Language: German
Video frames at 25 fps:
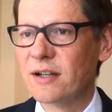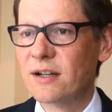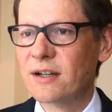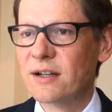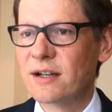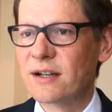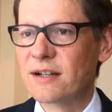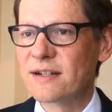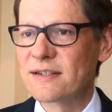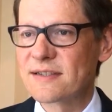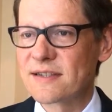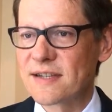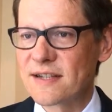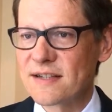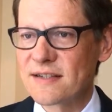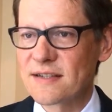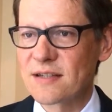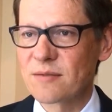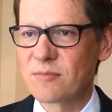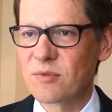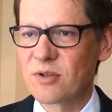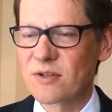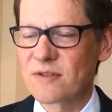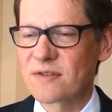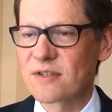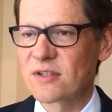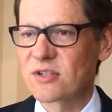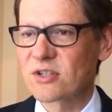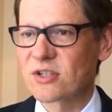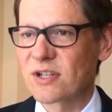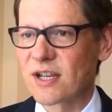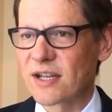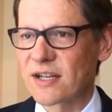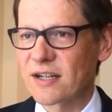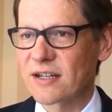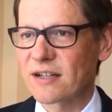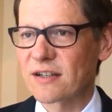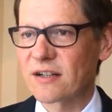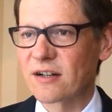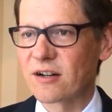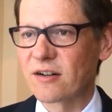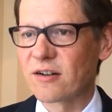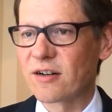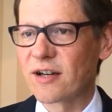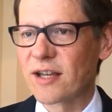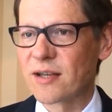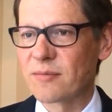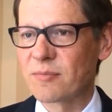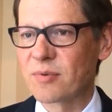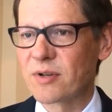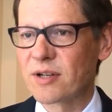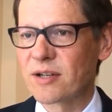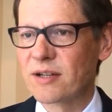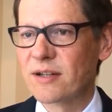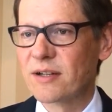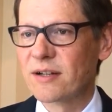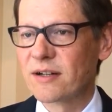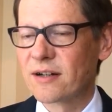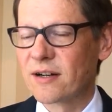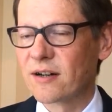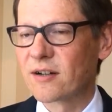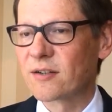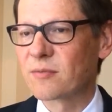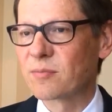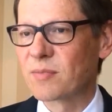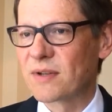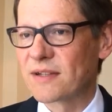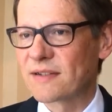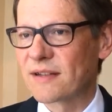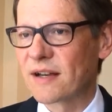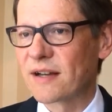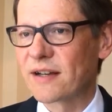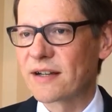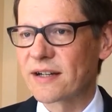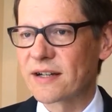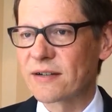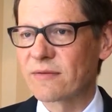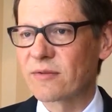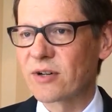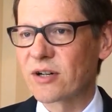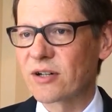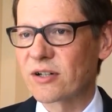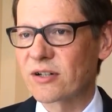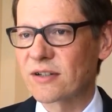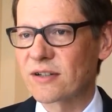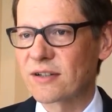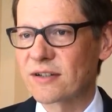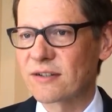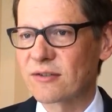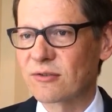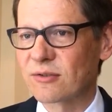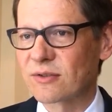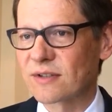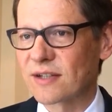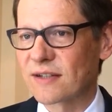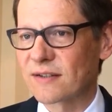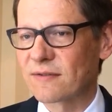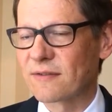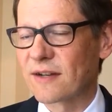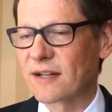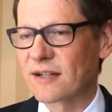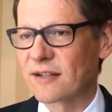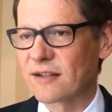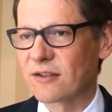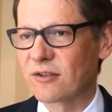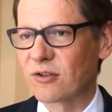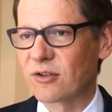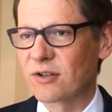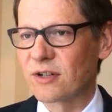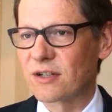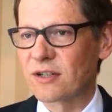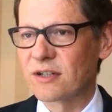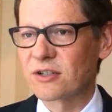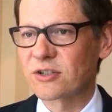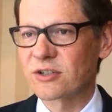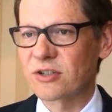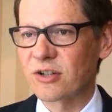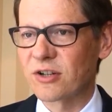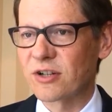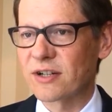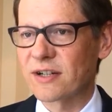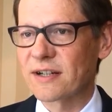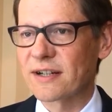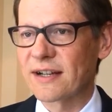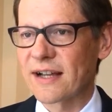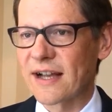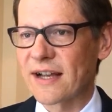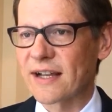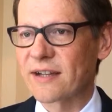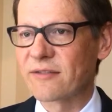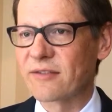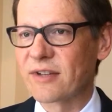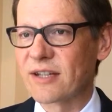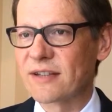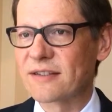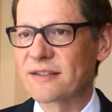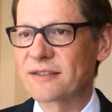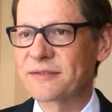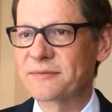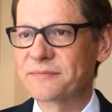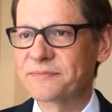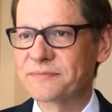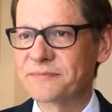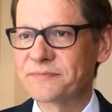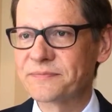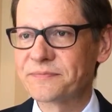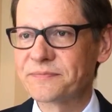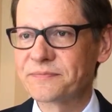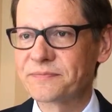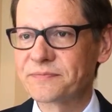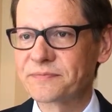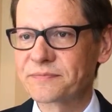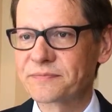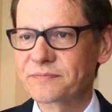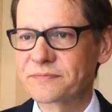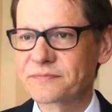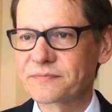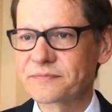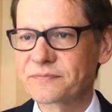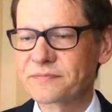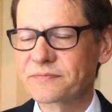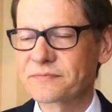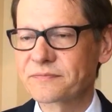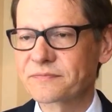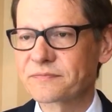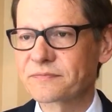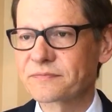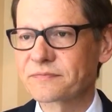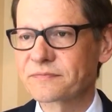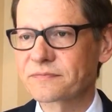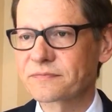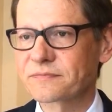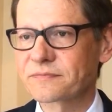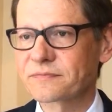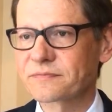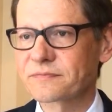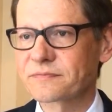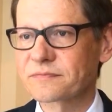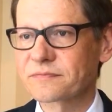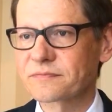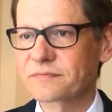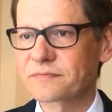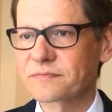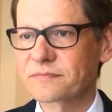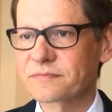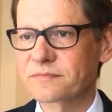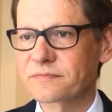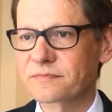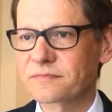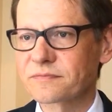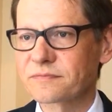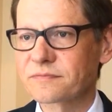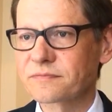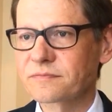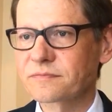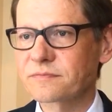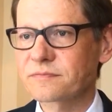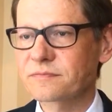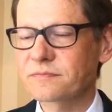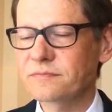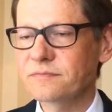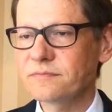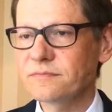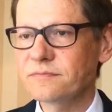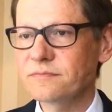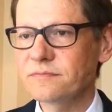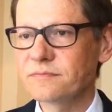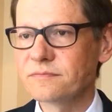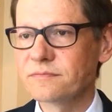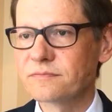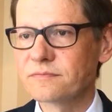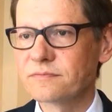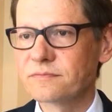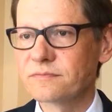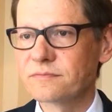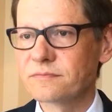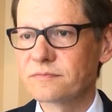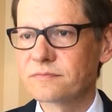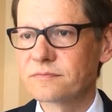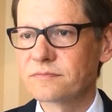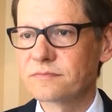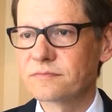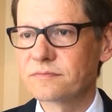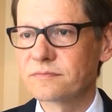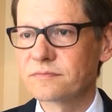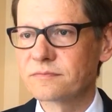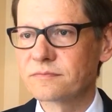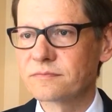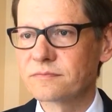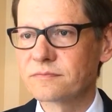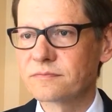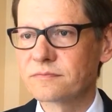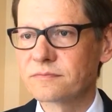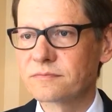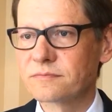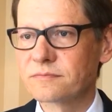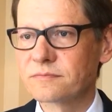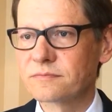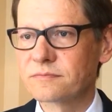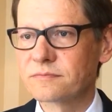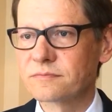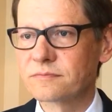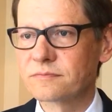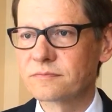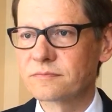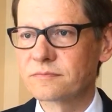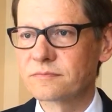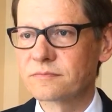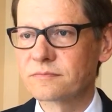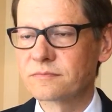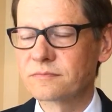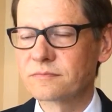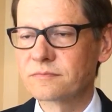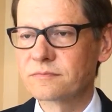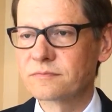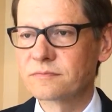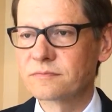äh, Zinsen müssen stärker anheben als bisher erwartet und das wäre dann doch ein starker Gegenwind. Spielt auch der momentan höhere äh, Rollpreis eine Rolle bei der Inflation?